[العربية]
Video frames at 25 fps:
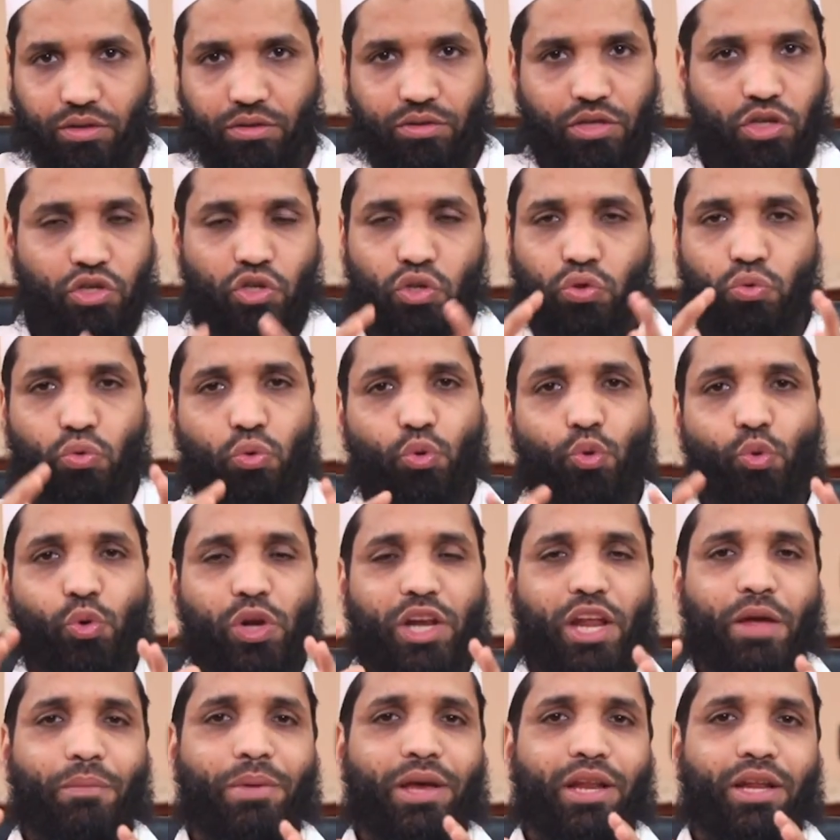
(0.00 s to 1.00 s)
تجد
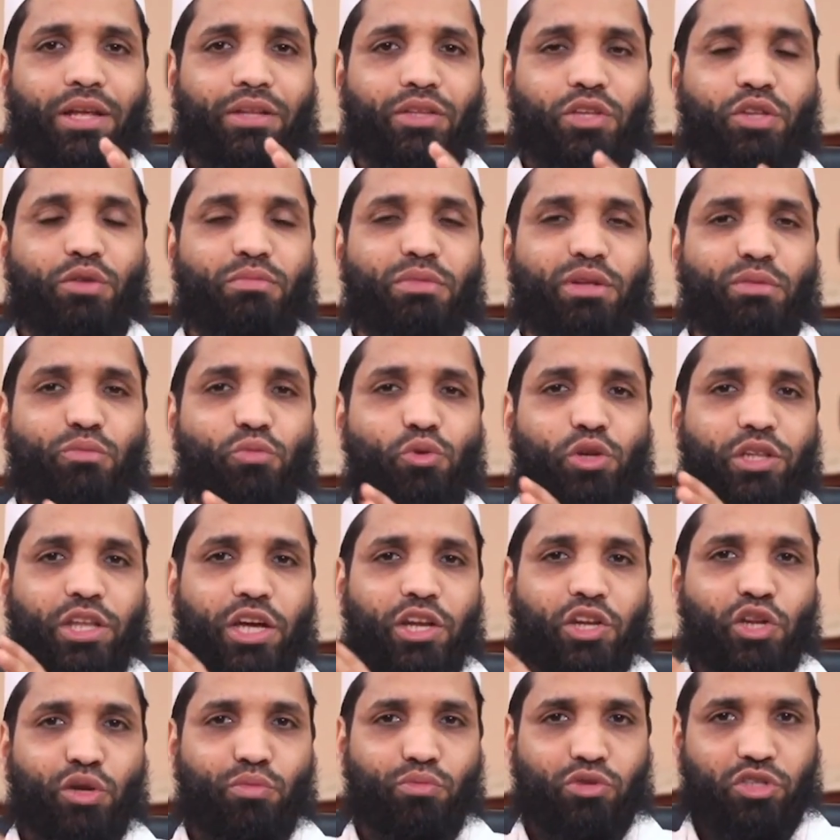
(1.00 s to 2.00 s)
كل بلد من
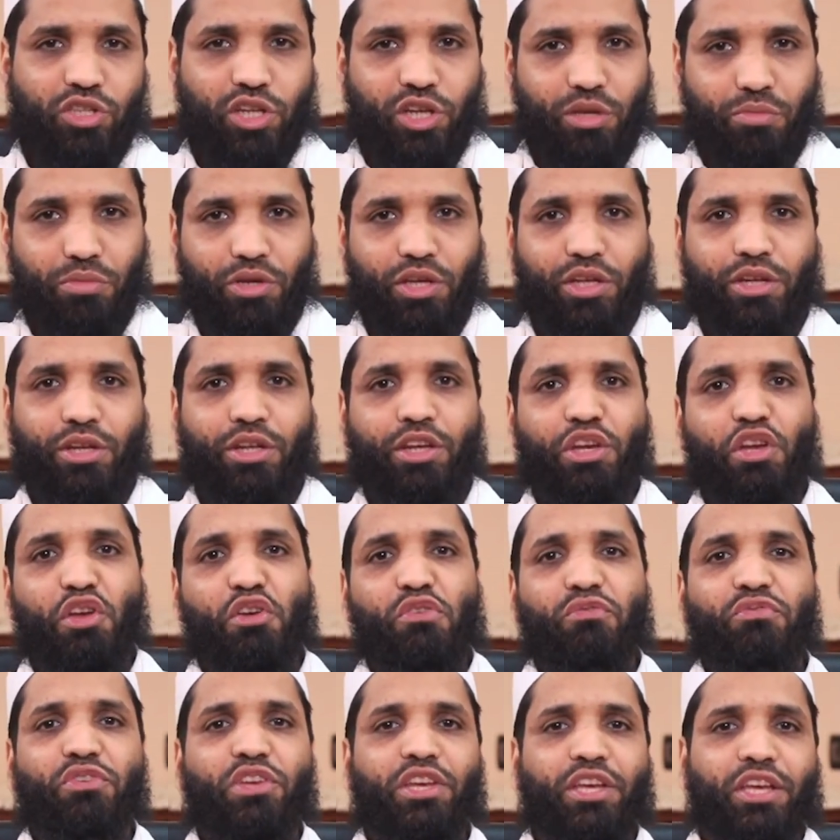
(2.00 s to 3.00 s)
بلدان المسلمين
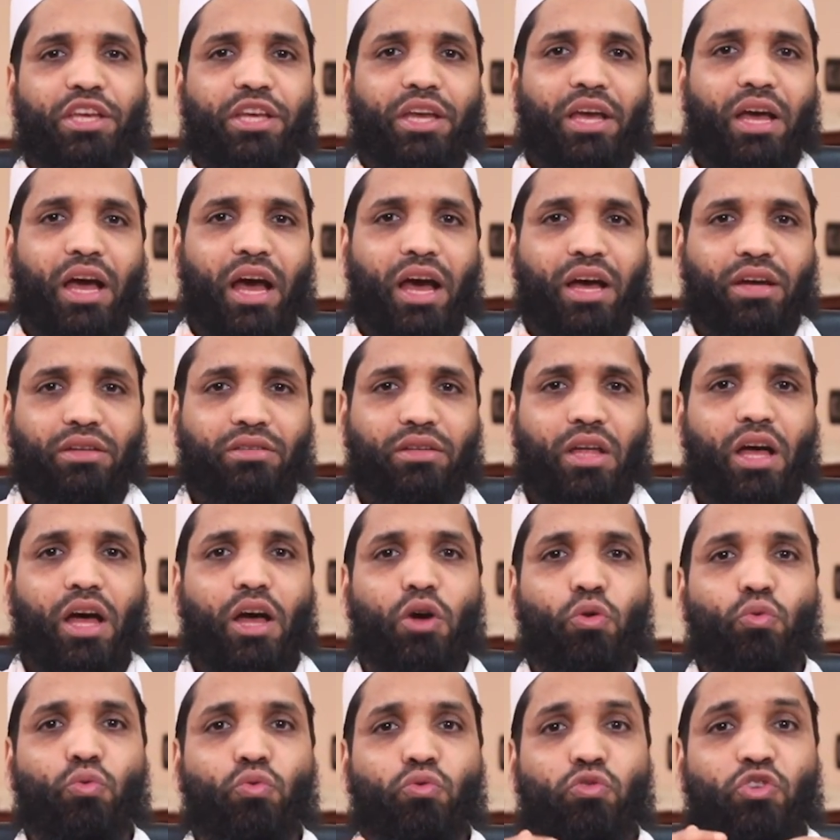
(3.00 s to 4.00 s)
فيه
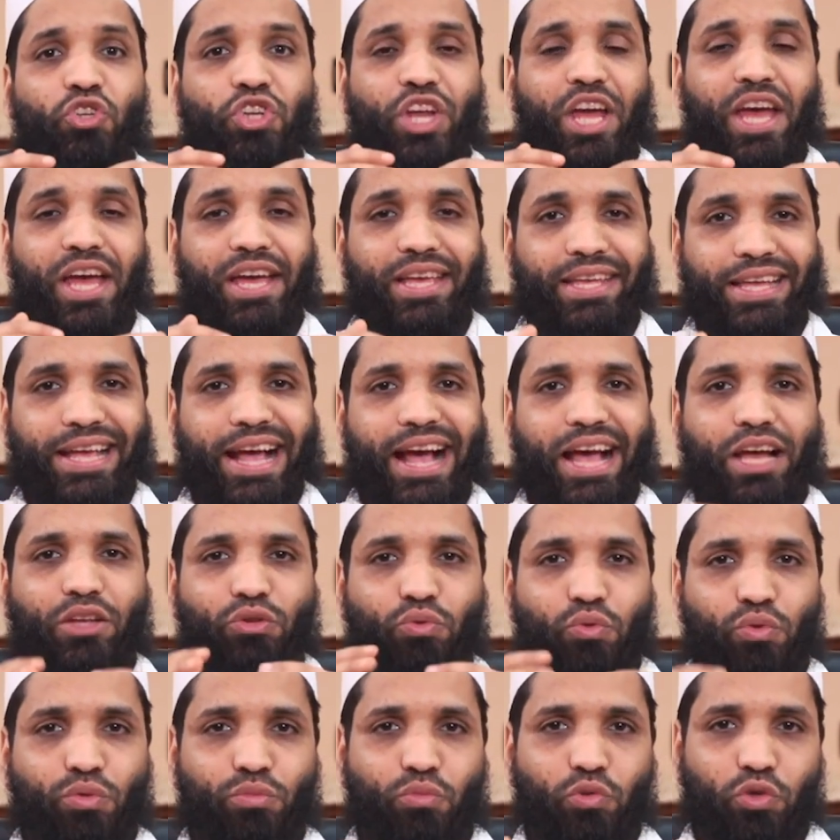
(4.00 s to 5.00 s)
أخطاء شائعة
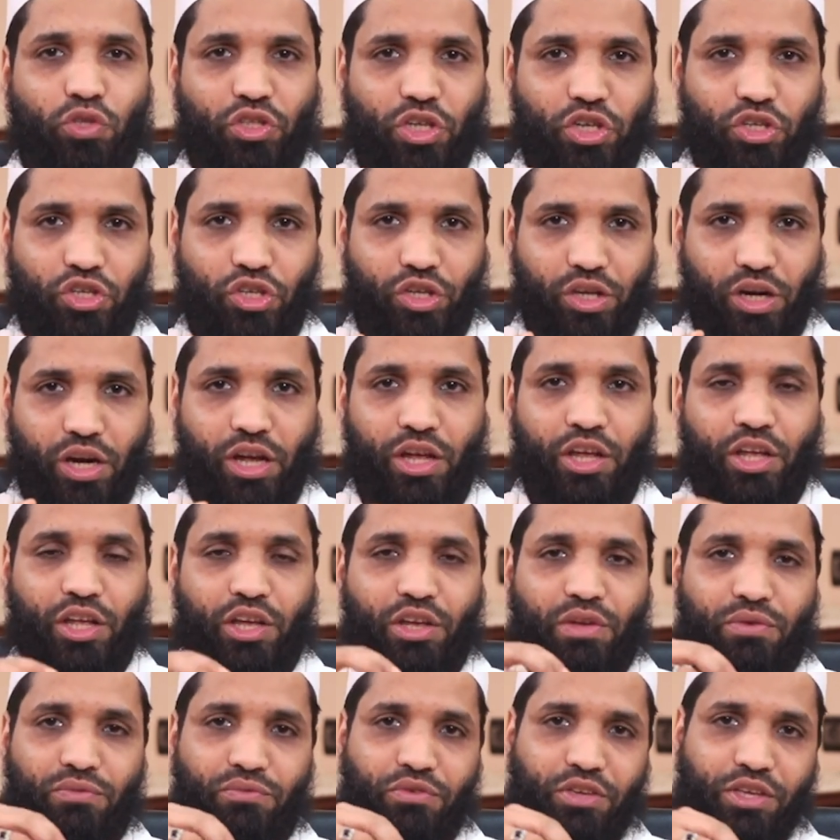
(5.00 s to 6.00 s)
منتشرة
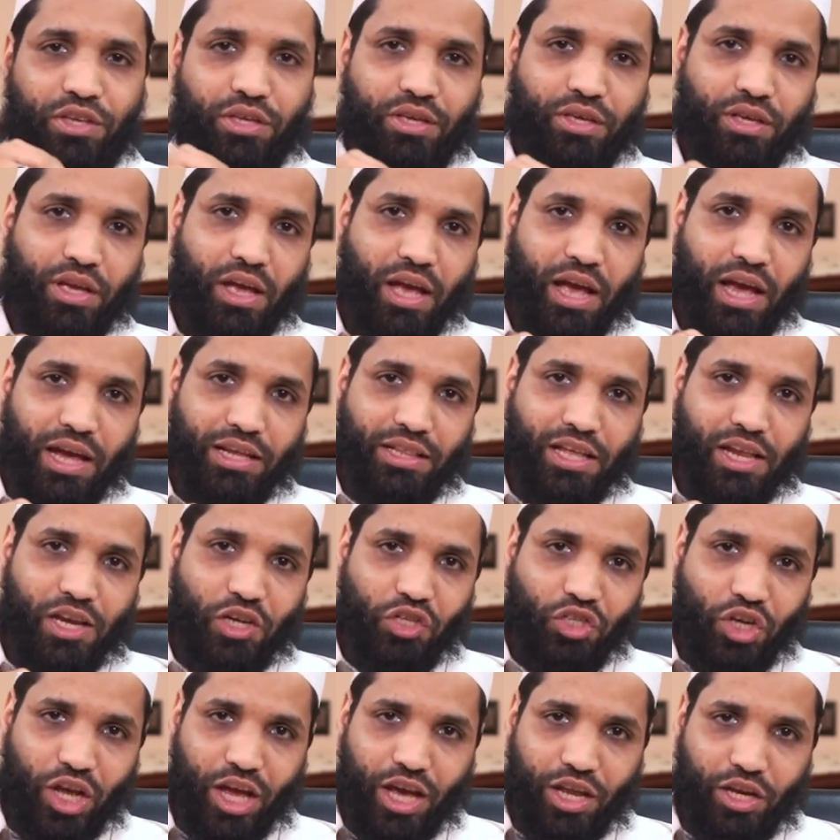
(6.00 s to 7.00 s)
في هذا
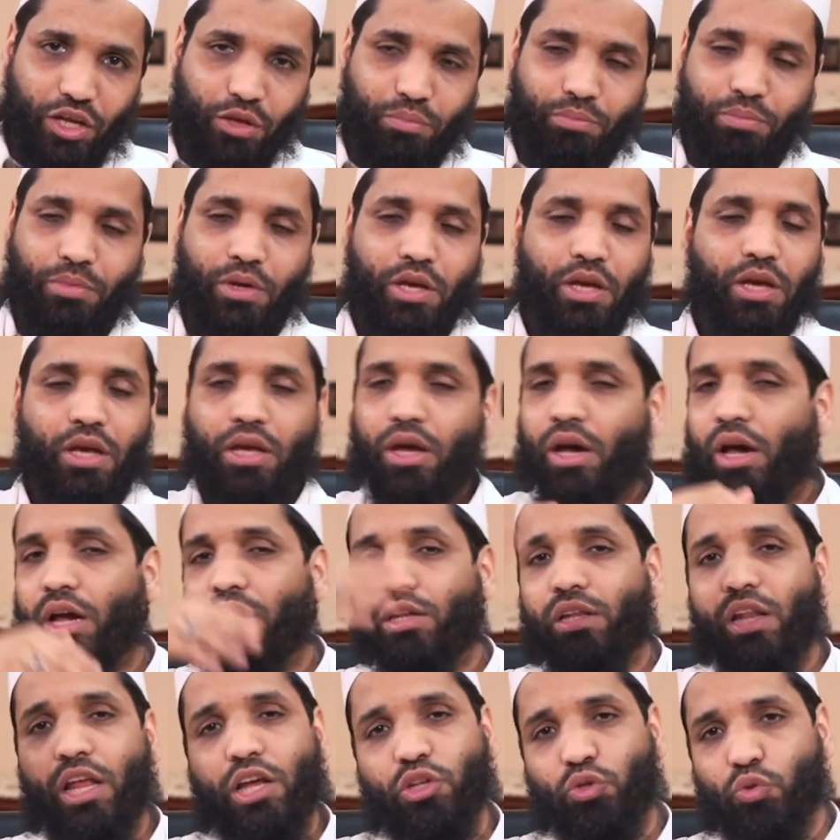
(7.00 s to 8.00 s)
الجانب
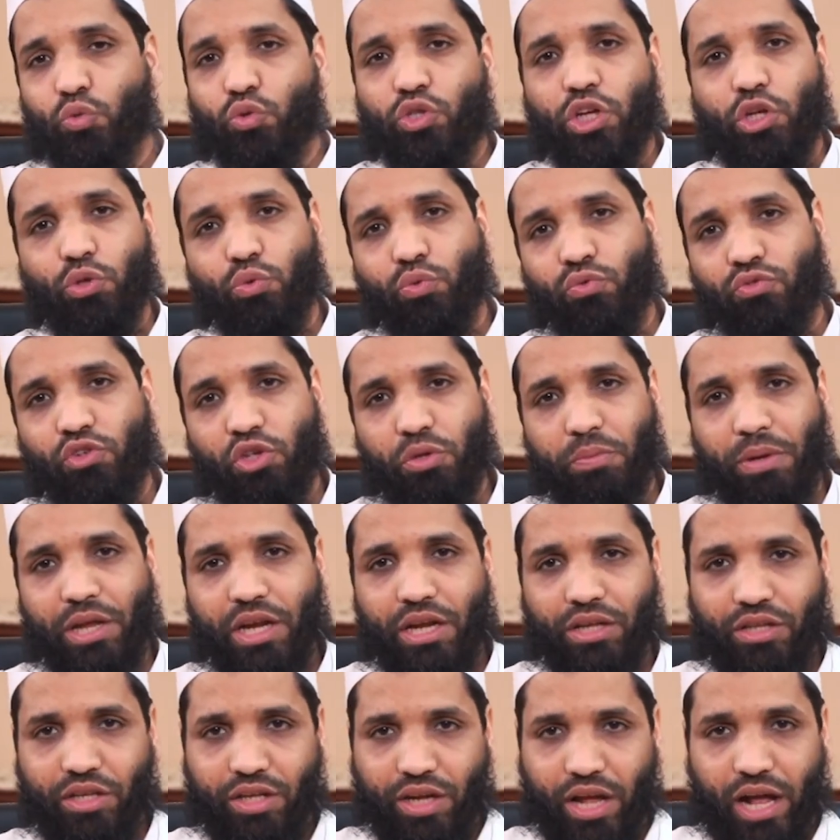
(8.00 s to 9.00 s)
قد لا توجد في
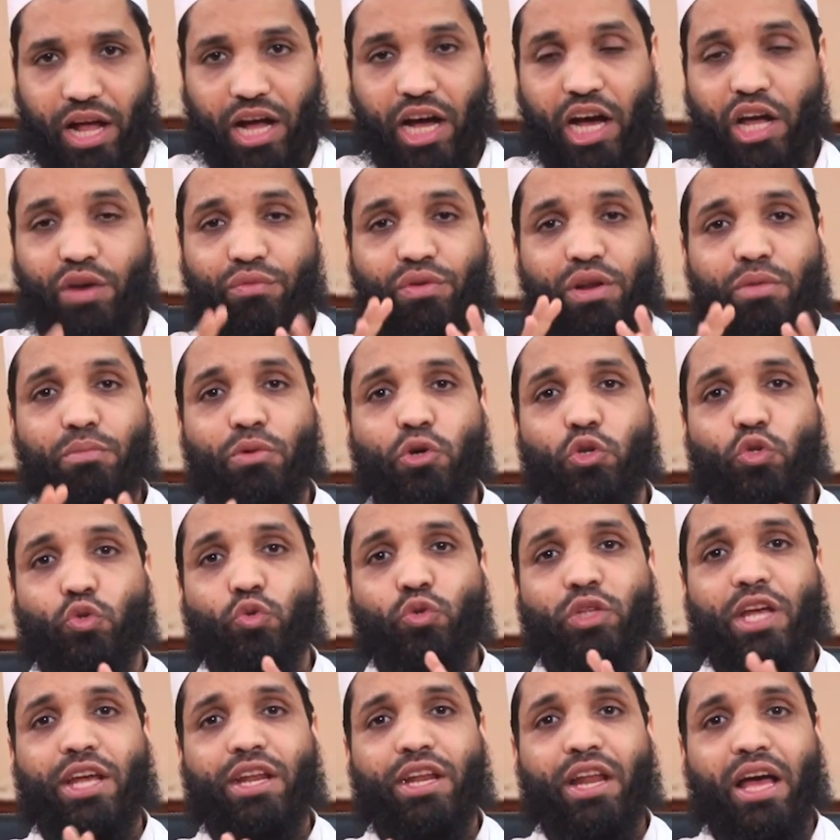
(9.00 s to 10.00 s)
بلد آخر
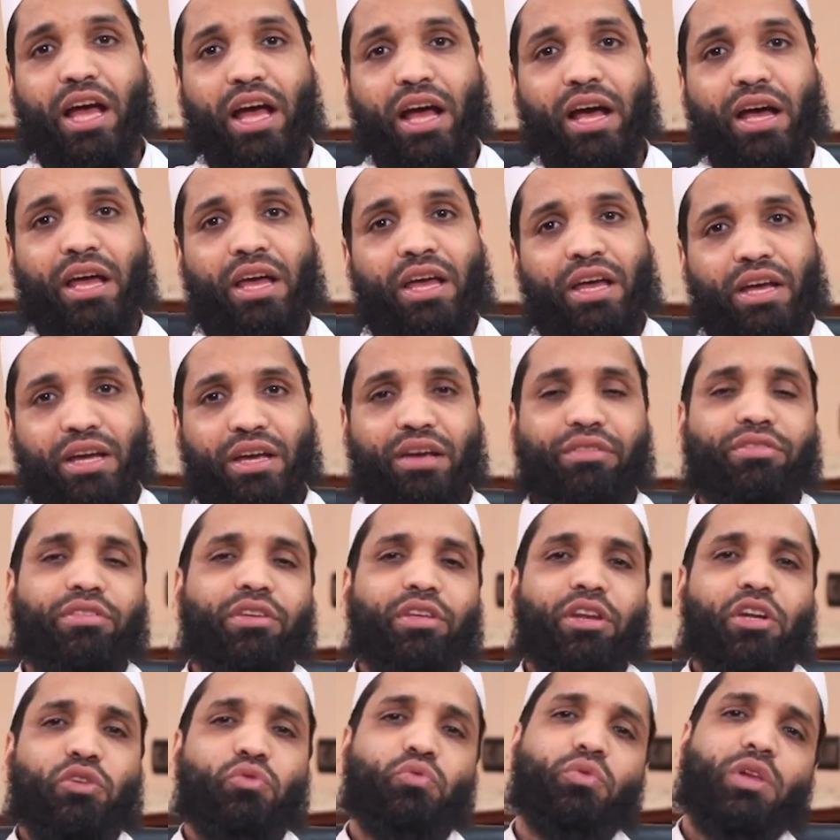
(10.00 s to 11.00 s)
فالمقصود أنها
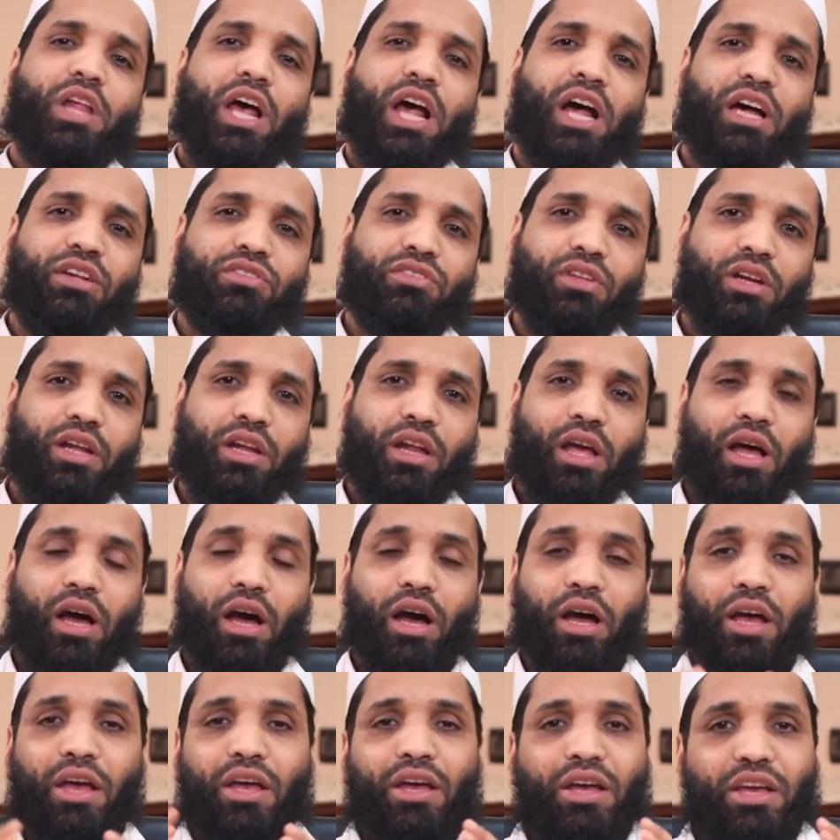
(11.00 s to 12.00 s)
كثيرة لا حصر
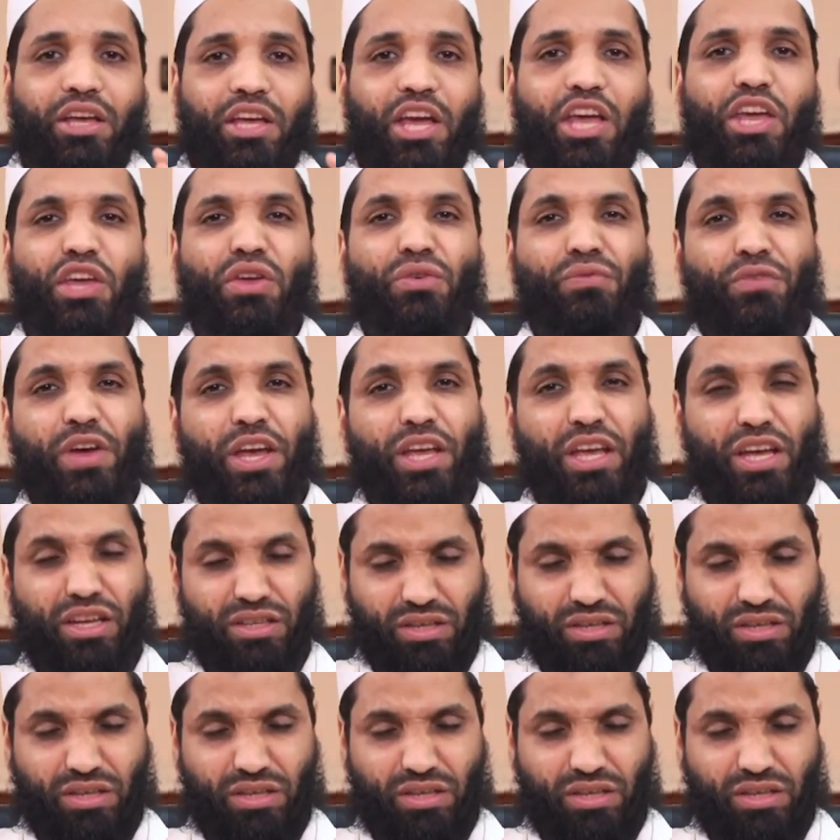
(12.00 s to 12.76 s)
لها كيف